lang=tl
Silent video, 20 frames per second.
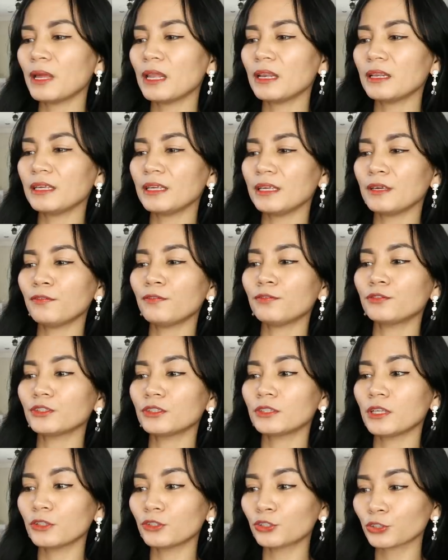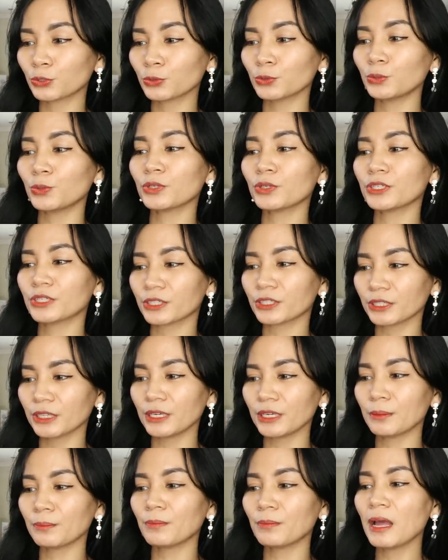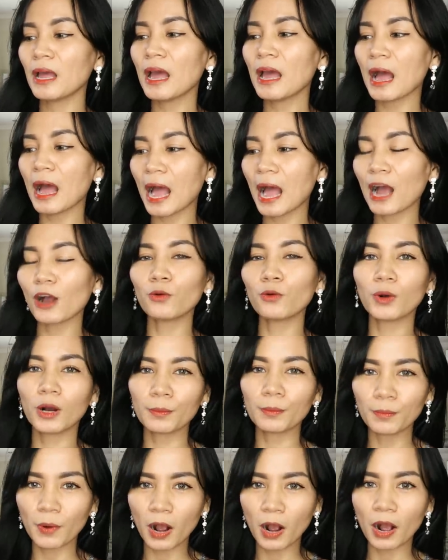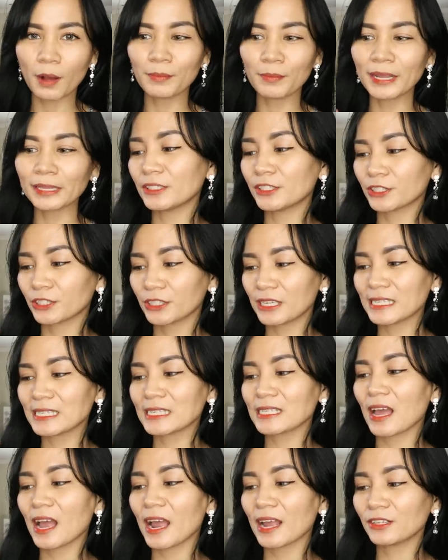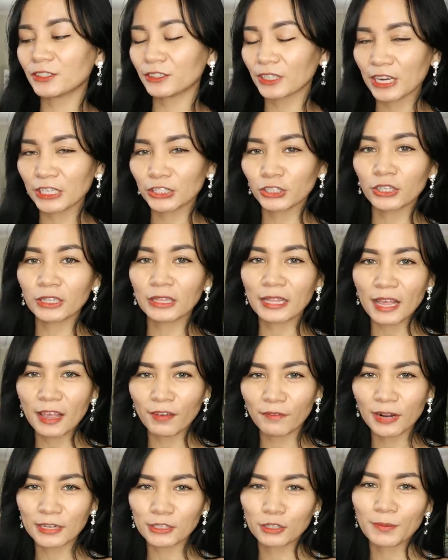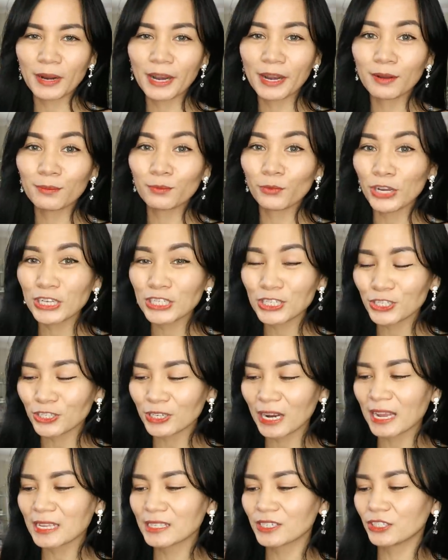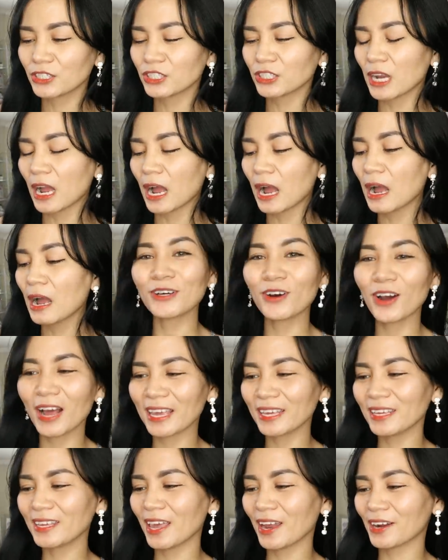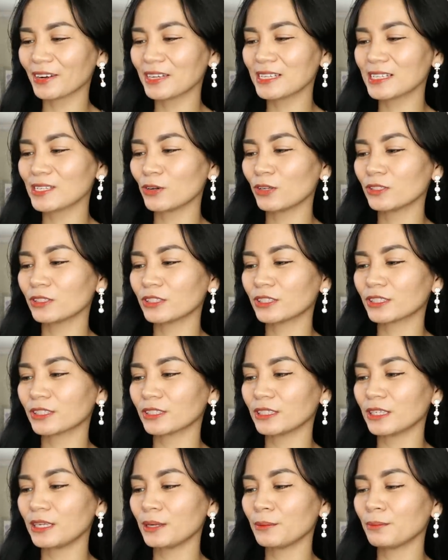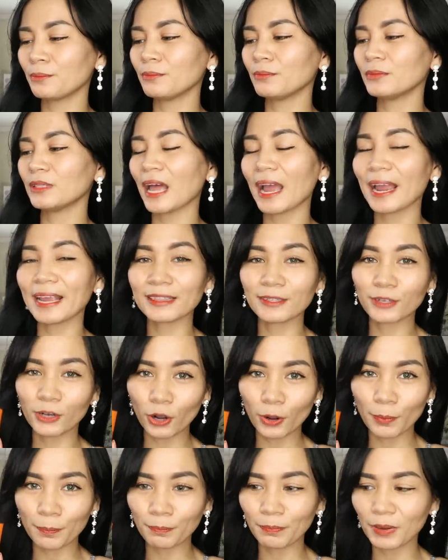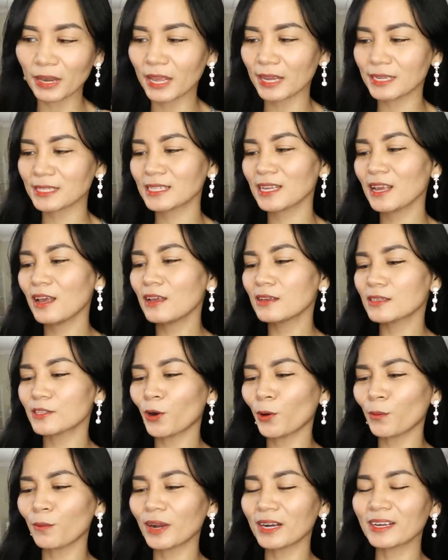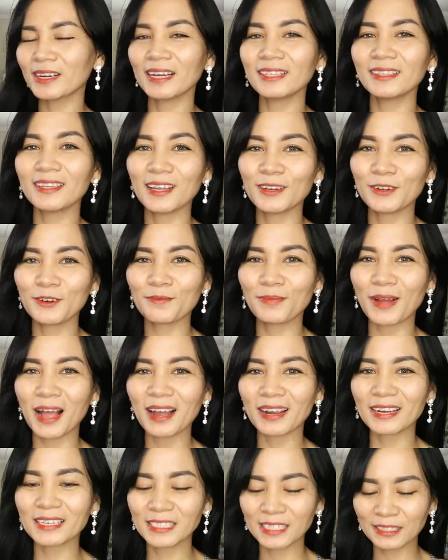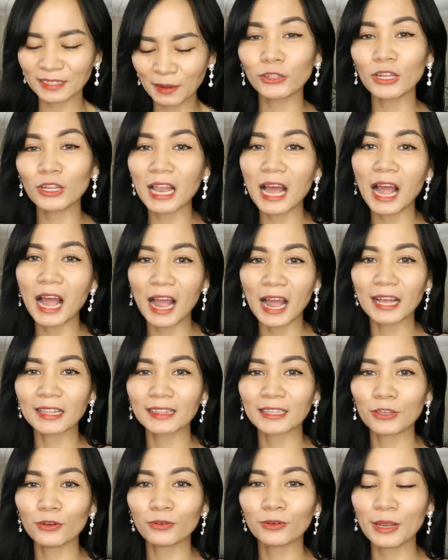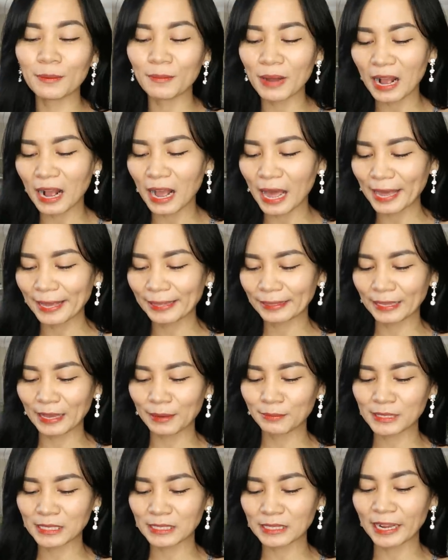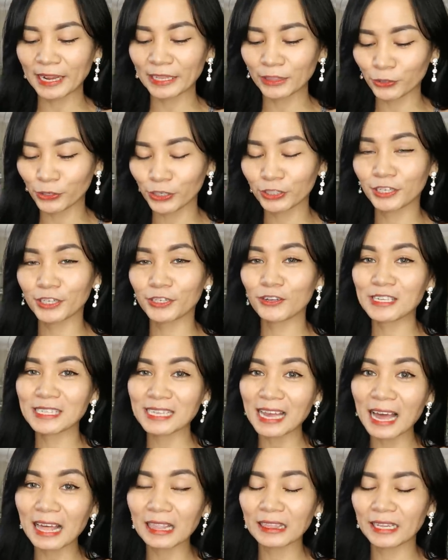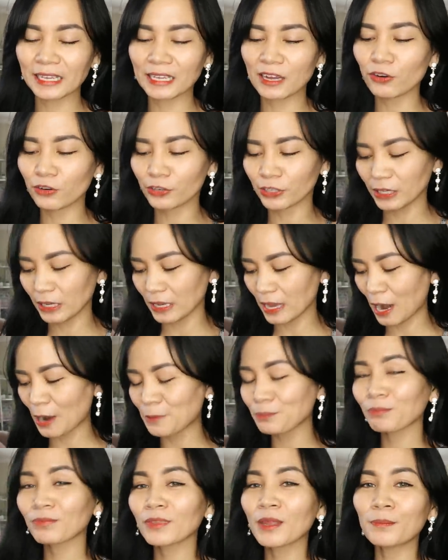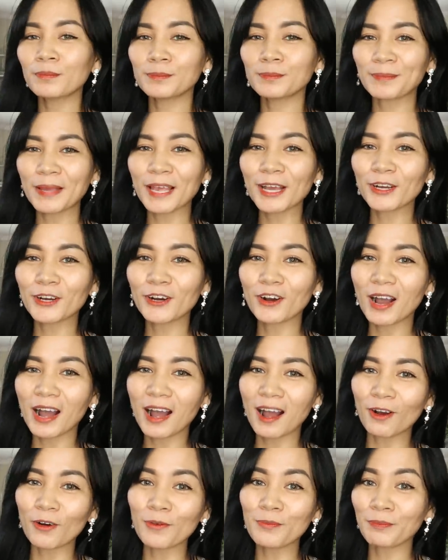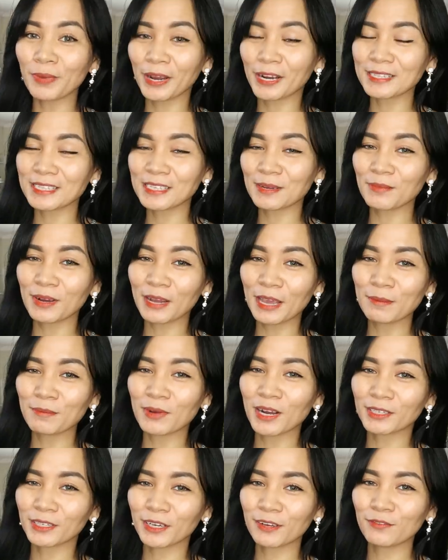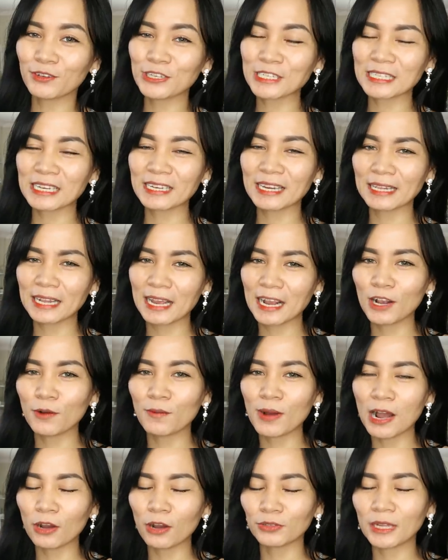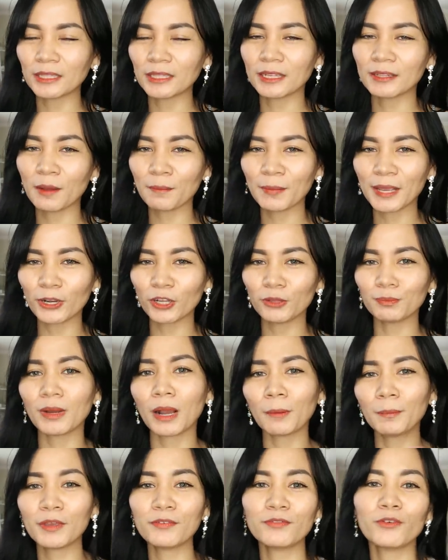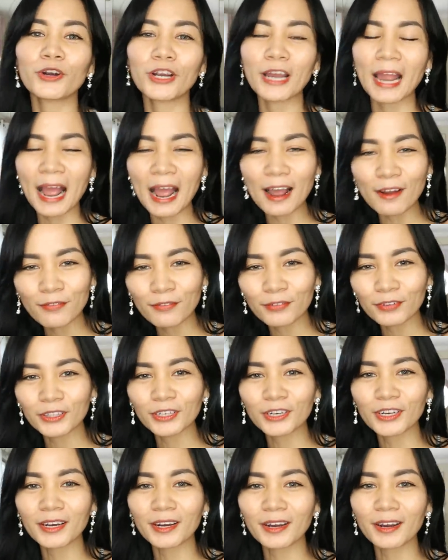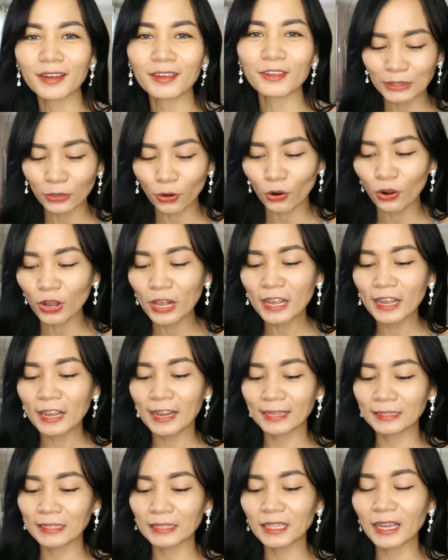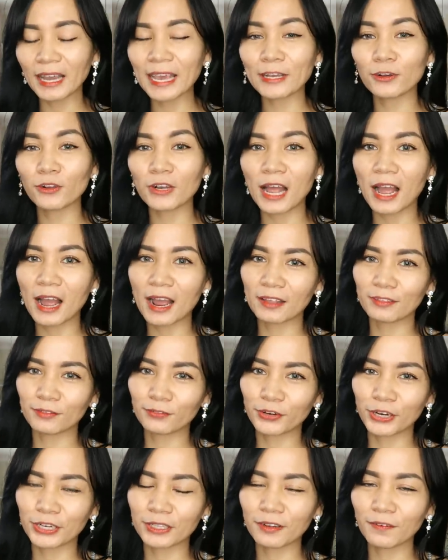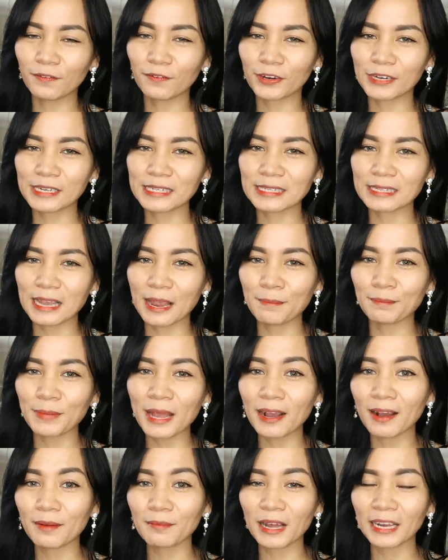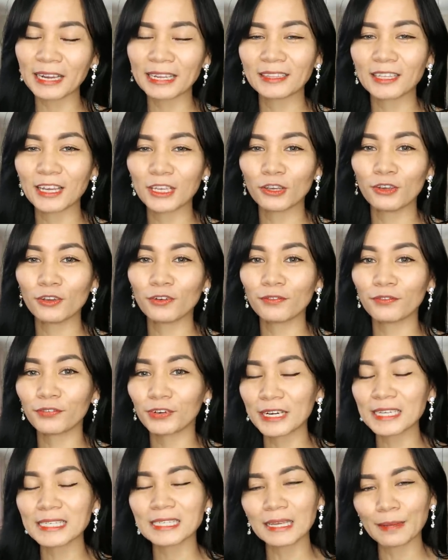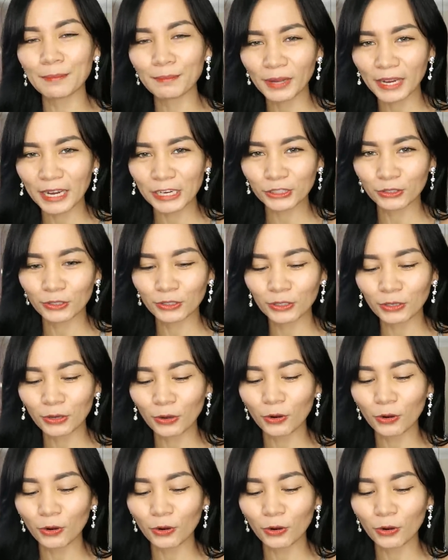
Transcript: Believe the True Cream Aqua Bomb Increased Hydration Level. So, parang moisturizer siya. Ito ay Garrison Cream 9 complex. Sobrang ganda ng packaging. Ito lahat yung limang items na in-order ko sa Atia Korea. Pero uh, compared sa mga ibang reviews na ginagawa ko dati na meron pang before-after, after ito, itatry ko lahat for the first time para makita nyo yung first impression